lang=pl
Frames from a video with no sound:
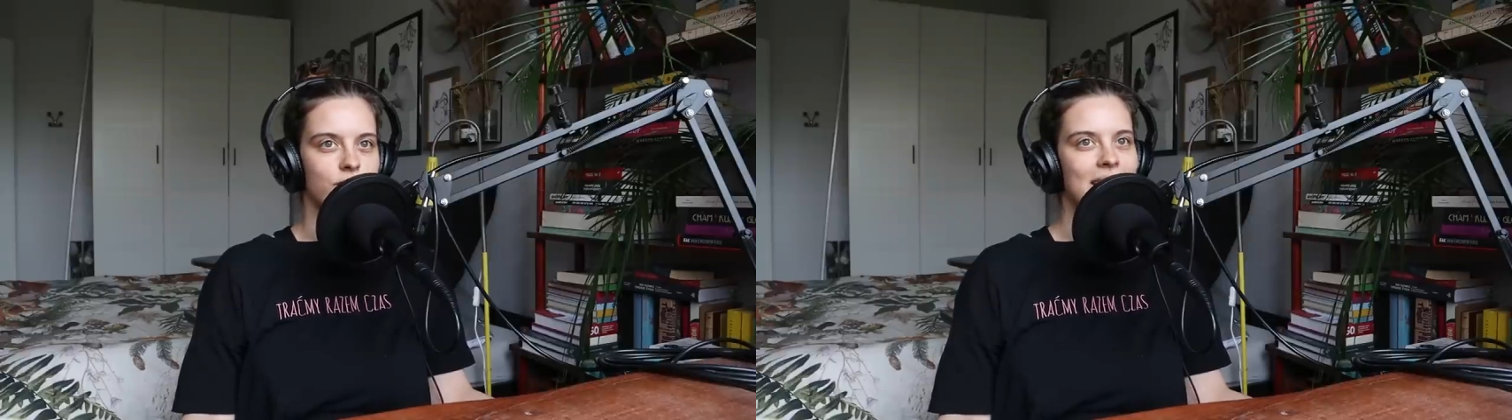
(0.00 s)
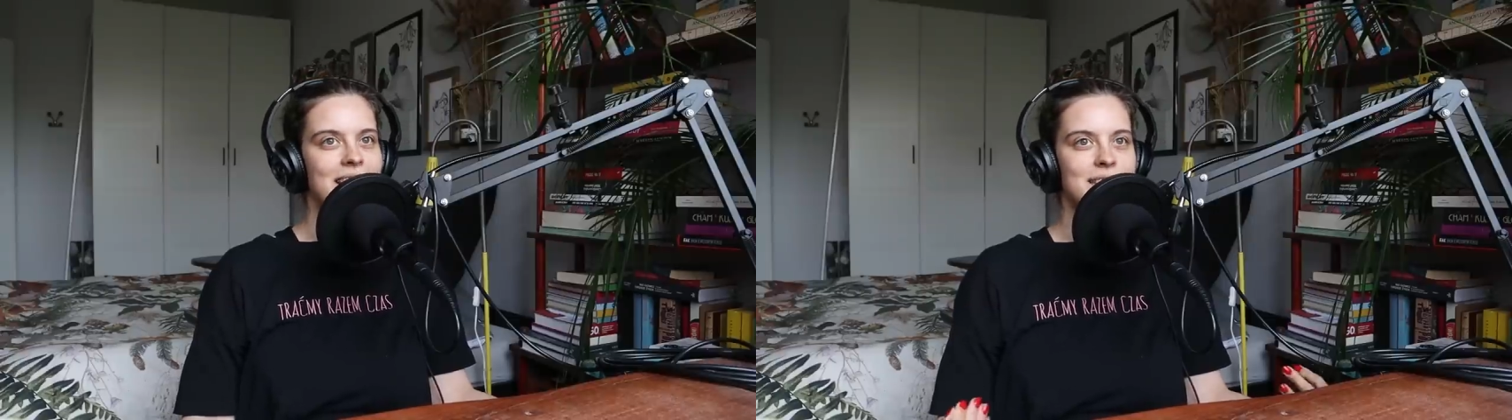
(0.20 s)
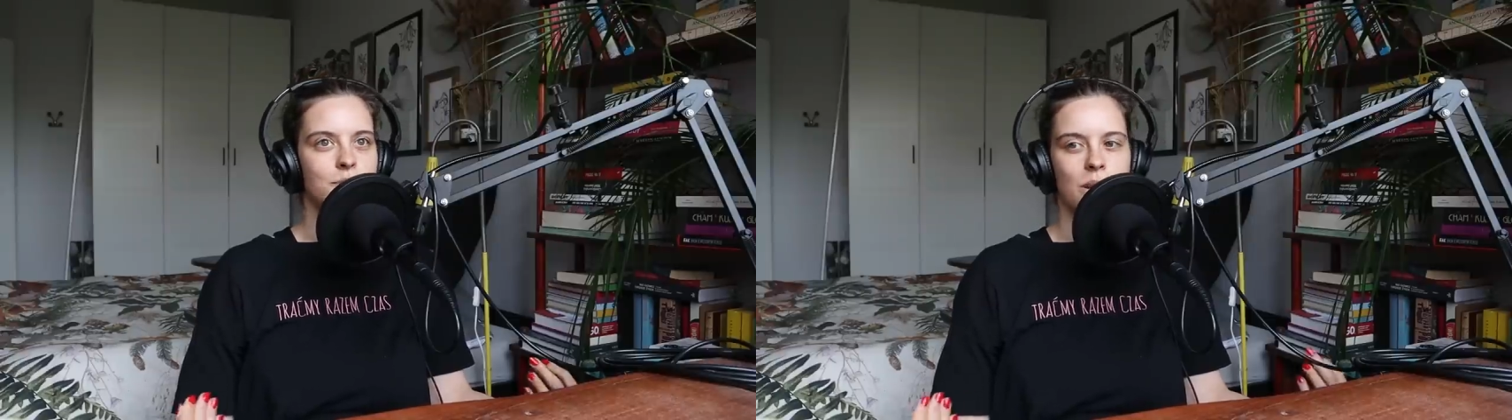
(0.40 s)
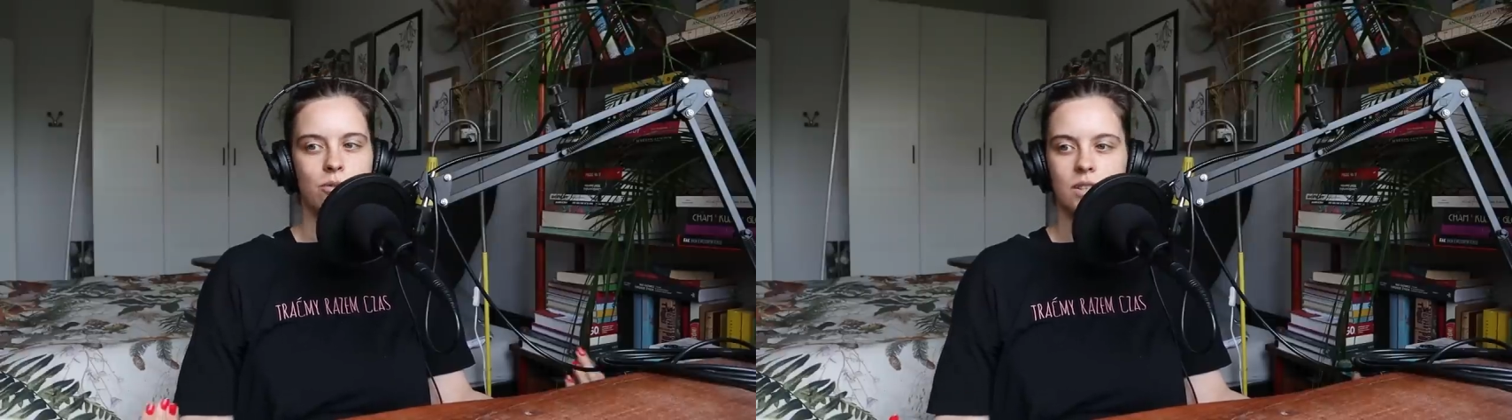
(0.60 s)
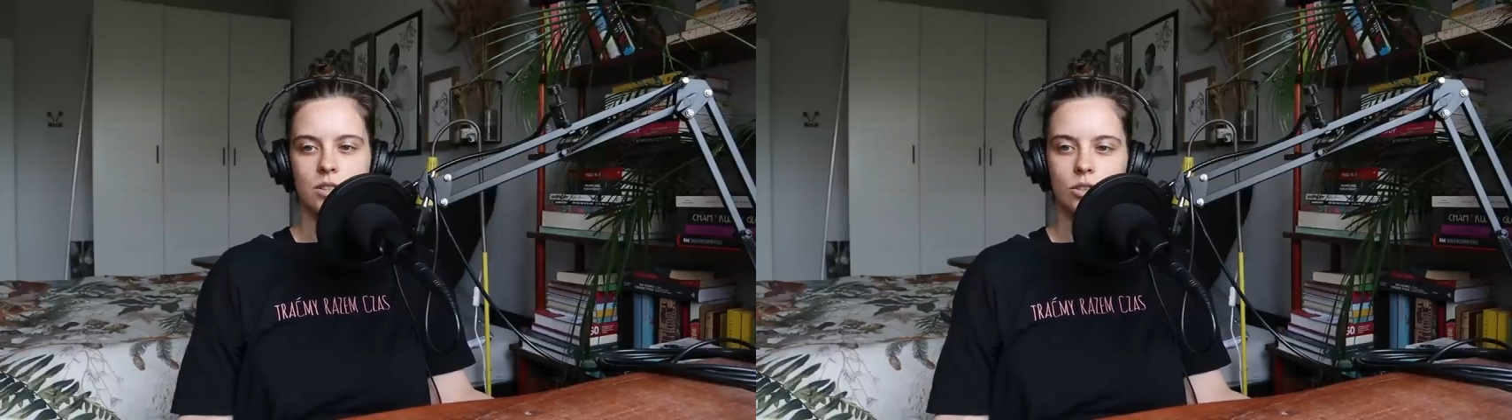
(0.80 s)
fajnie
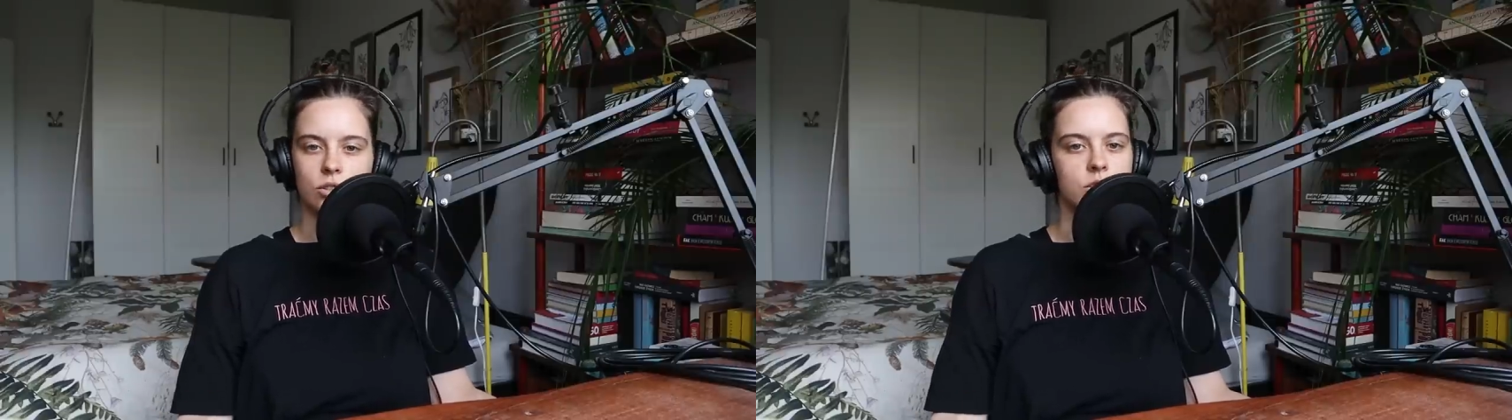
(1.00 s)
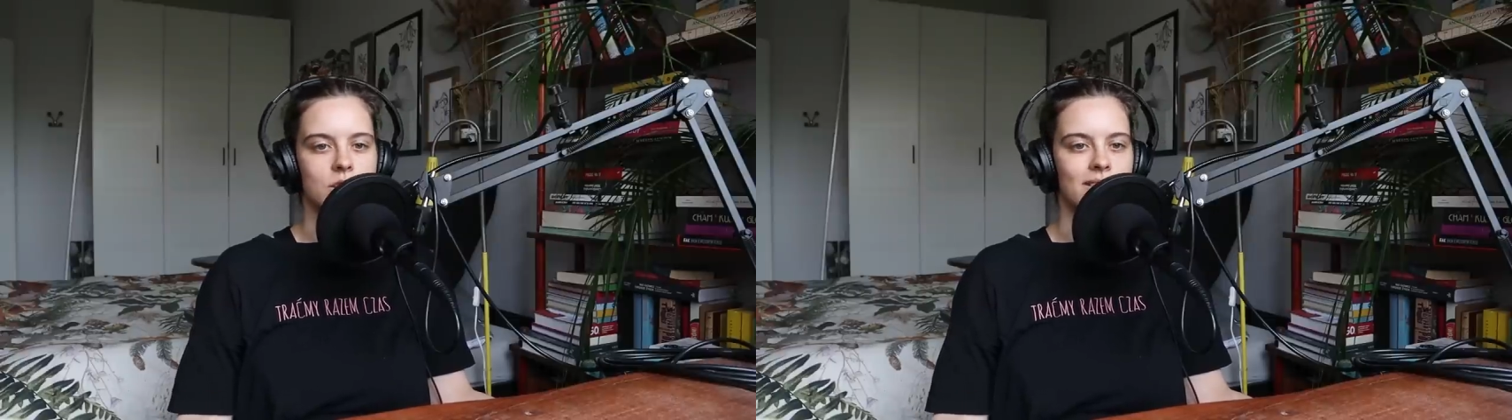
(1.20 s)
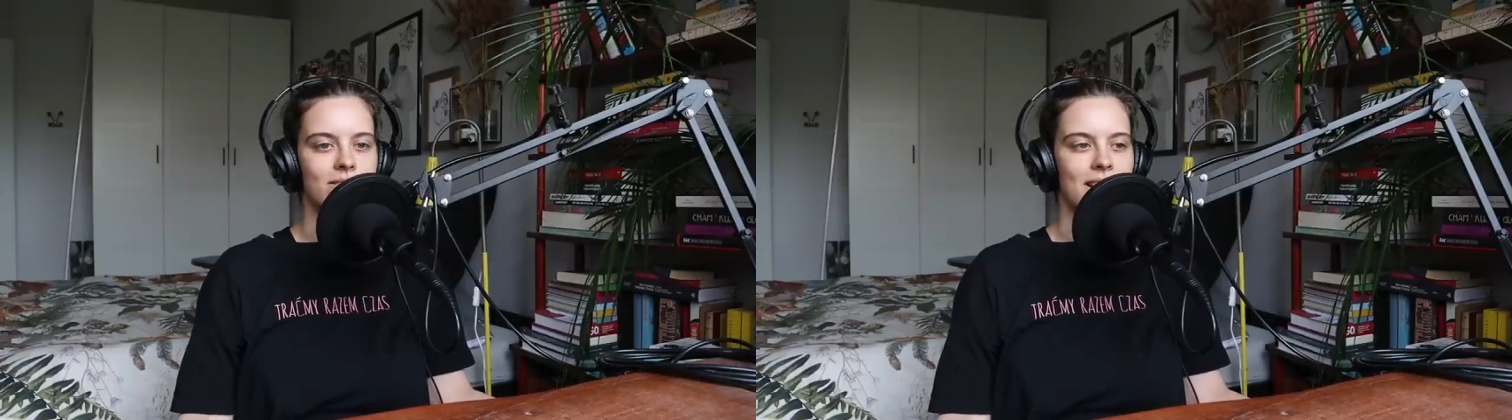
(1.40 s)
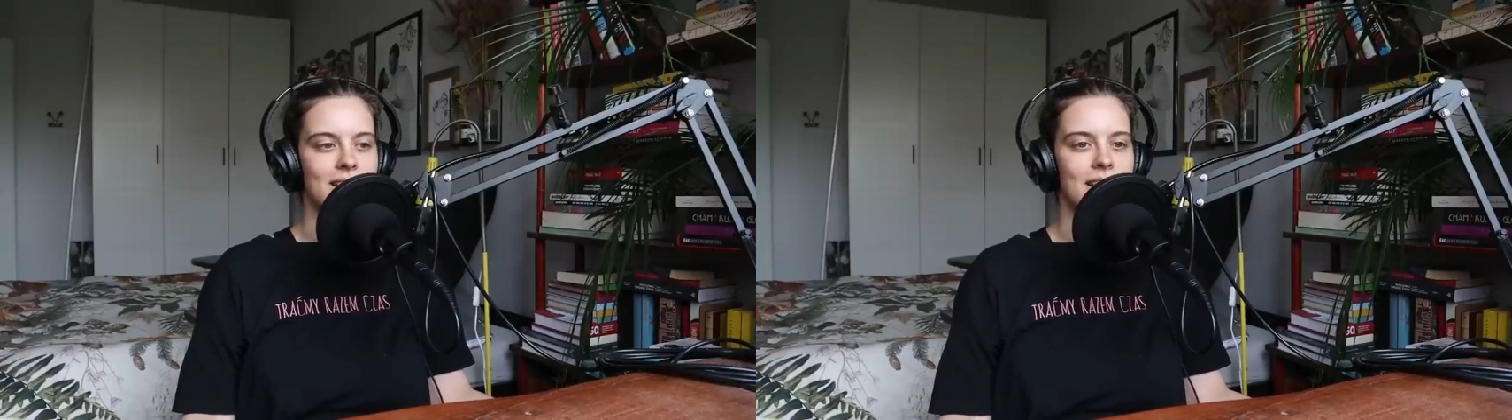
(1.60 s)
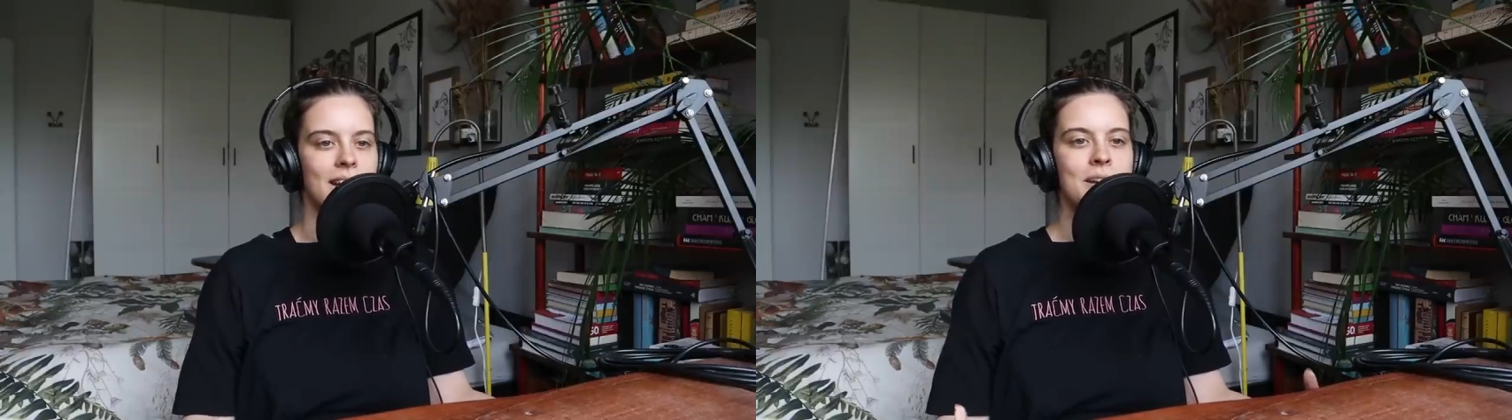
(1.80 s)
spełniać ich
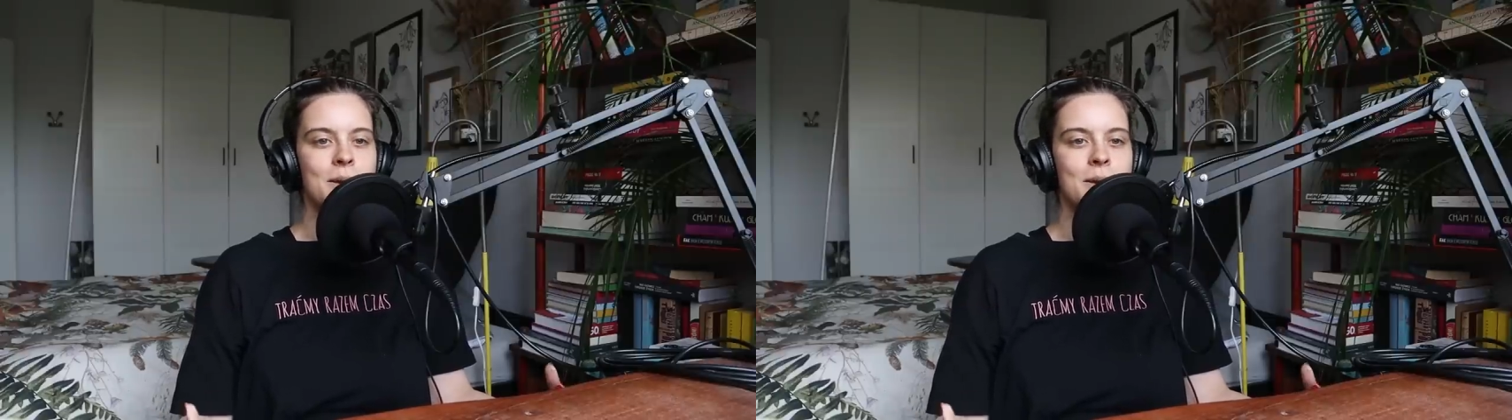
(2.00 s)
oczekiwania,